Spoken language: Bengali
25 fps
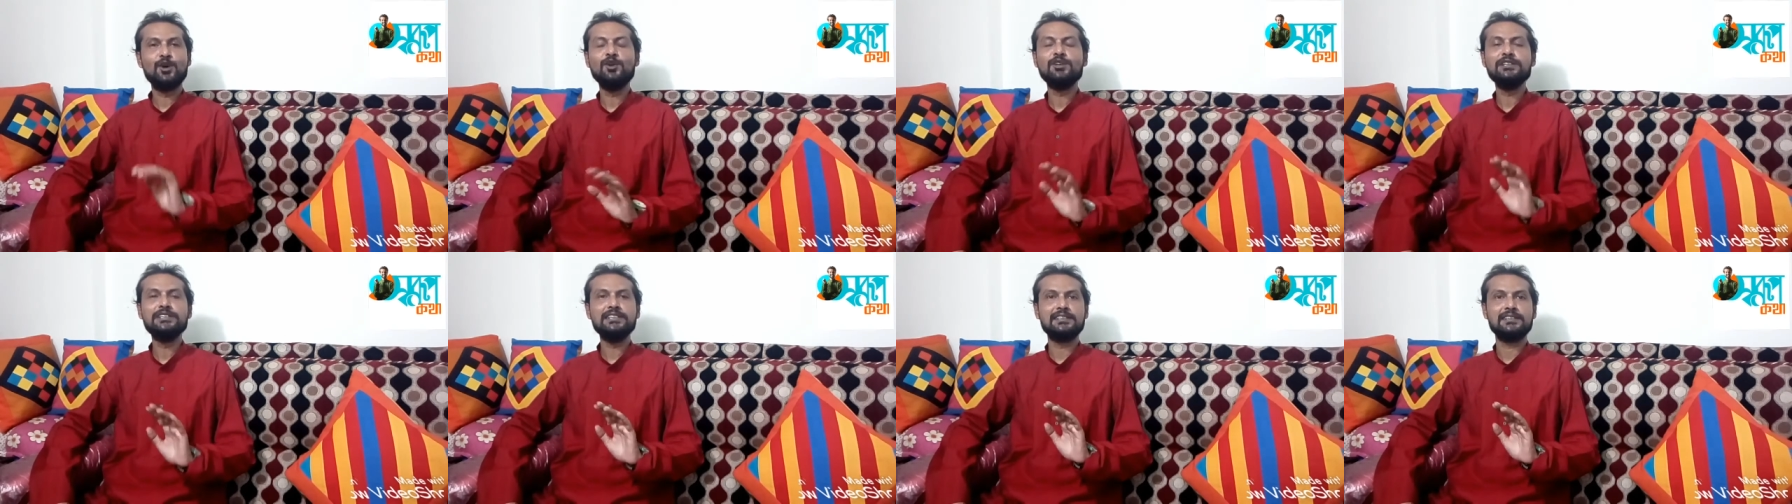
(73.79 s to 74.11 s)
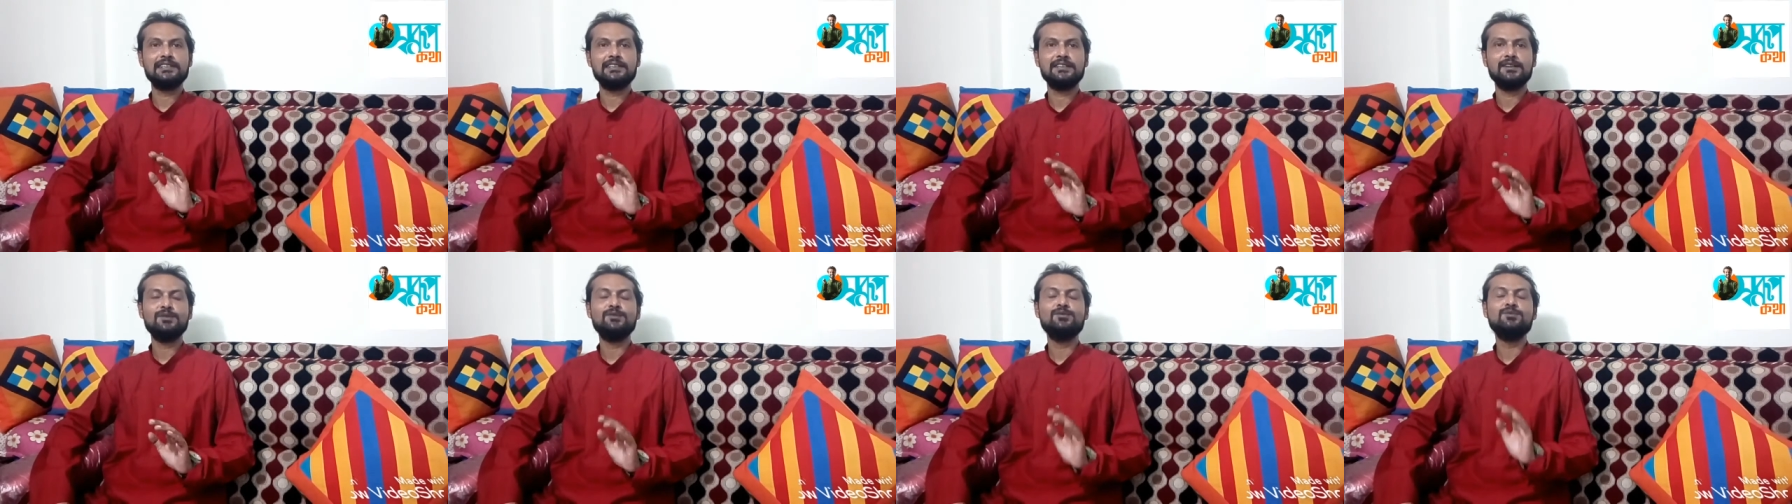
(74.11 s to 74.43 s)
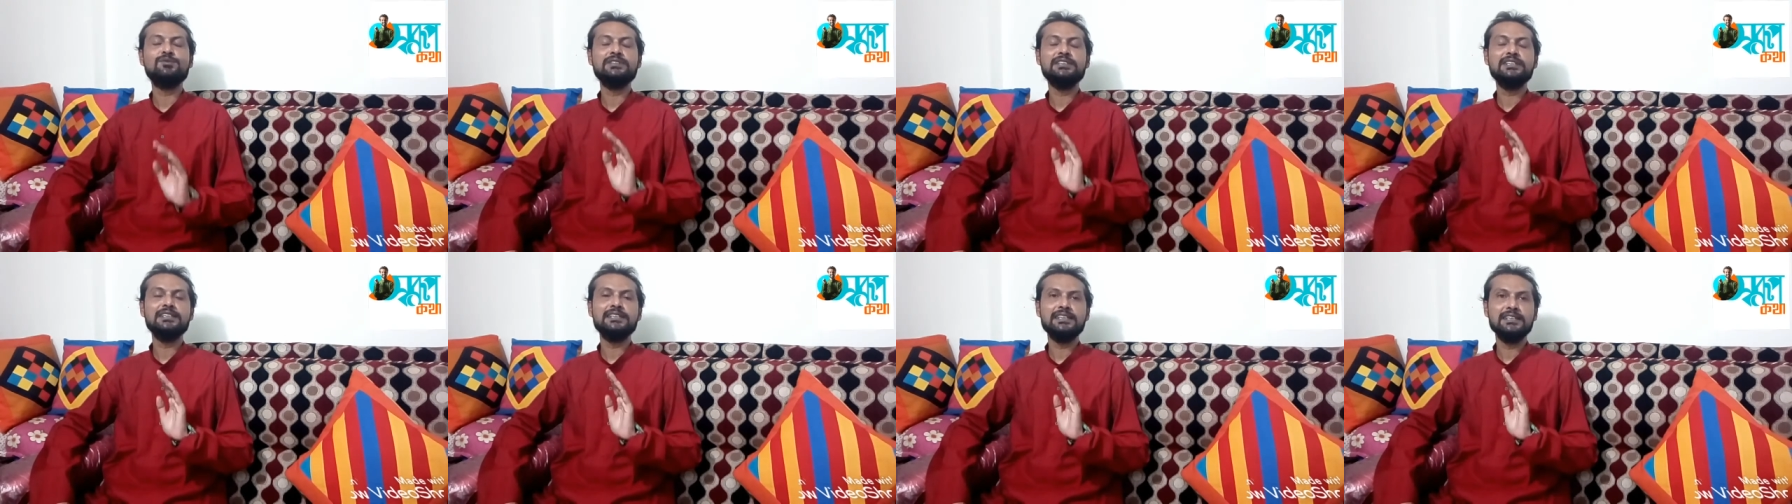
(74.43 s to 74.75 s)
ননই
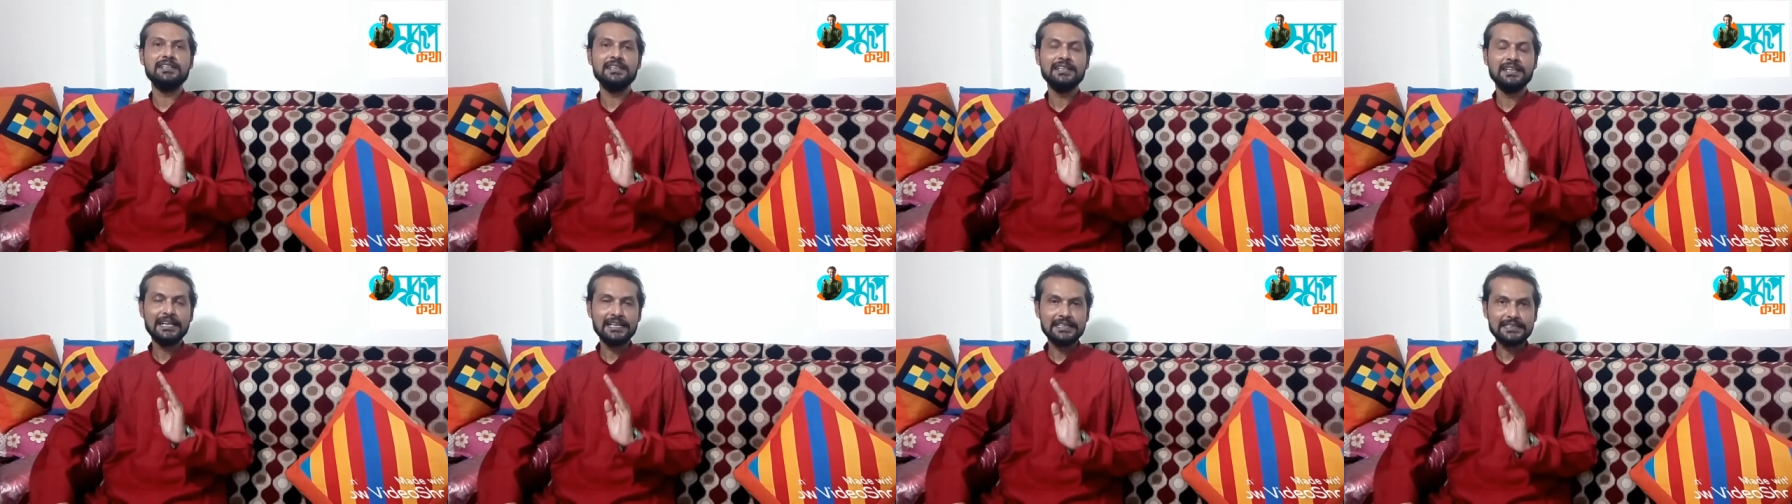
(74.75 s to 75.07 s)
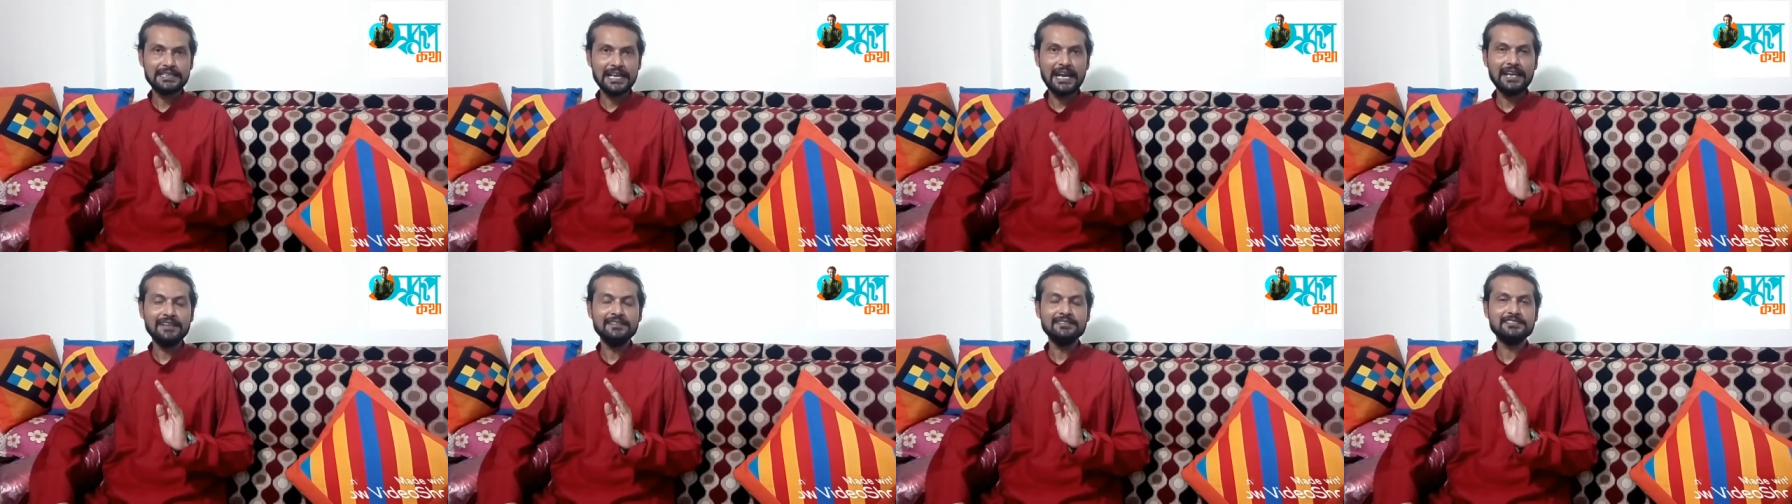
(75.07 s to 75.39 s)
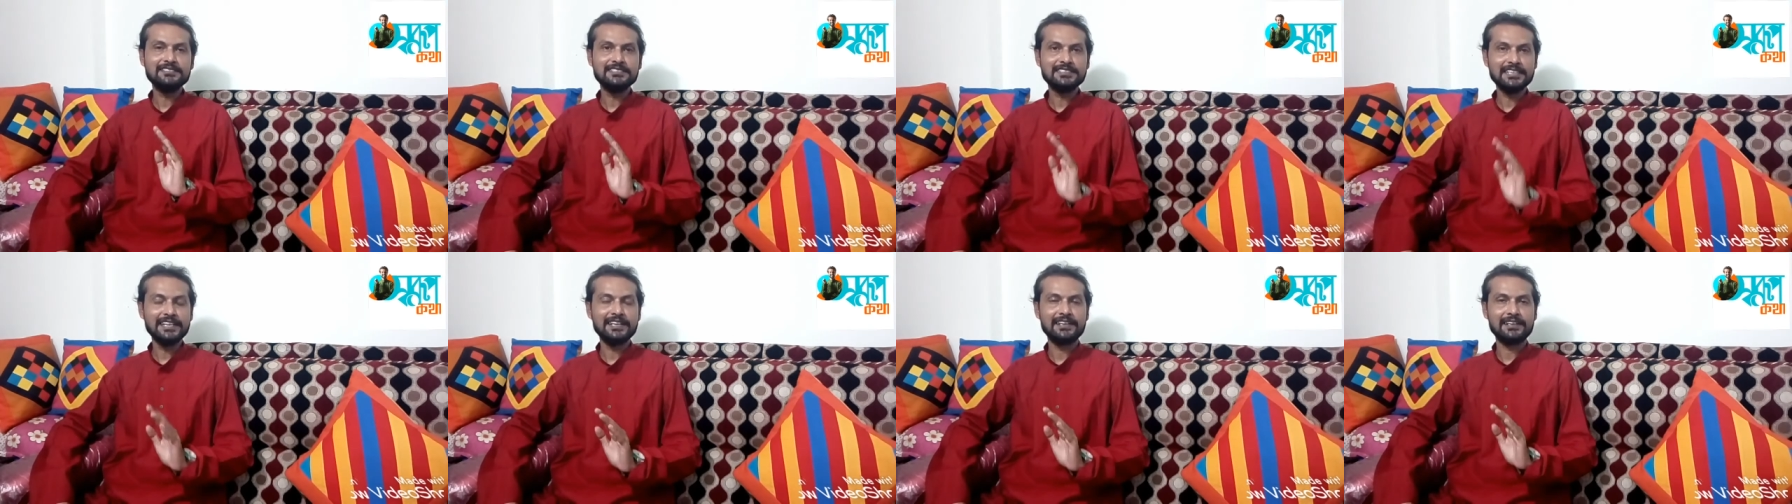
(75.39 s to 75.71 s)
উনি ধ্যান
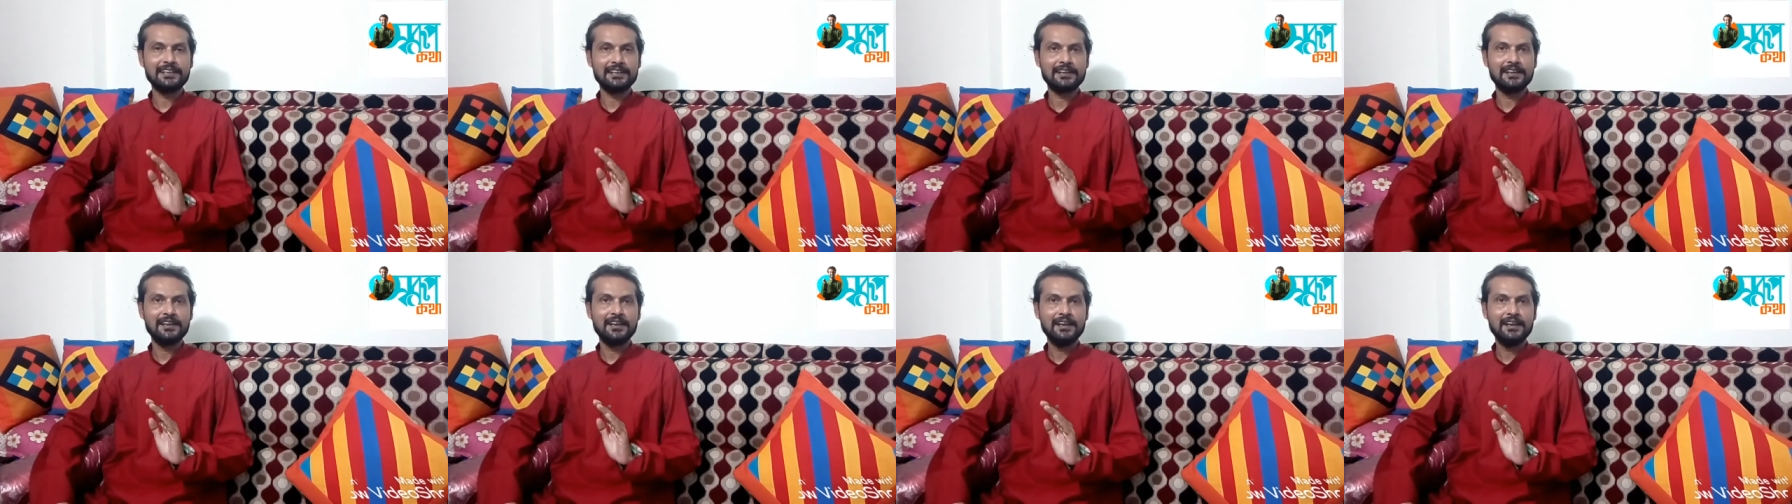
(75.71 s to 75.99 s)
সিং